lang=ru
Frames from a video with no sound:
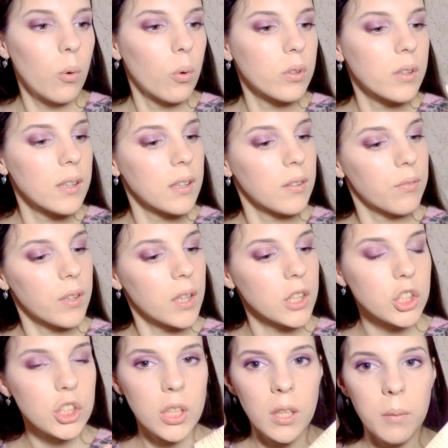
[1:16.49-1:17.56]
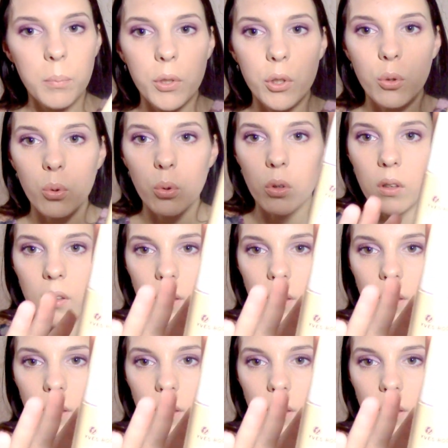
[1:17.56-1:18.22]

от Ifrache Pure